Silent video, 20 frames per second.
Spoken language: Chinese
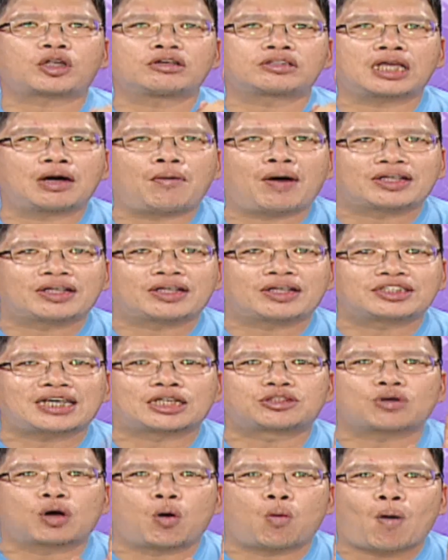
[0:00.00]
拨通电话，
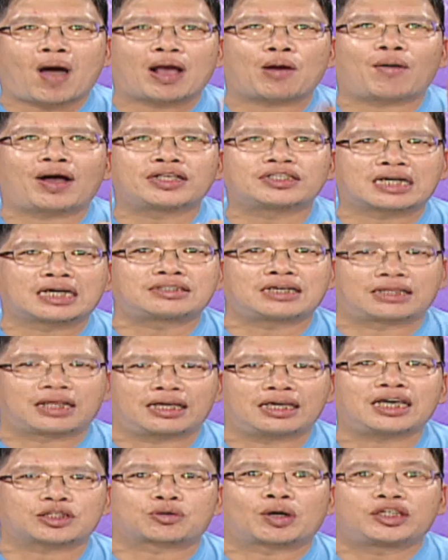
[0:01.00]
再做完完整整
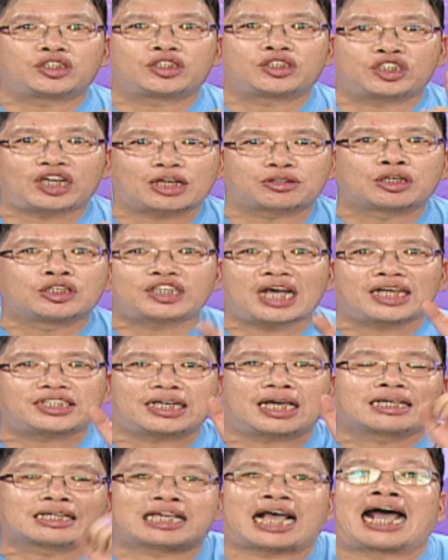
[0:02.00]
的一个所谓洽询。下
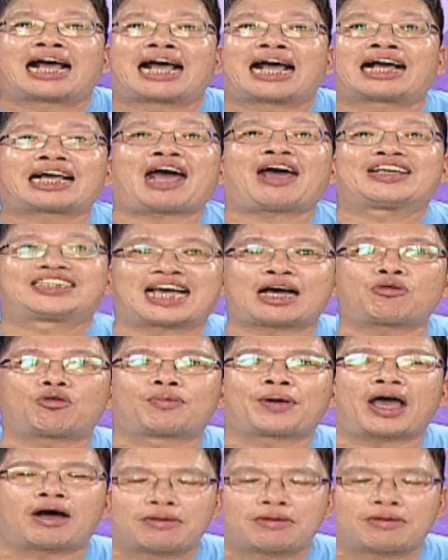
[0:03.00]
一节赶快讲股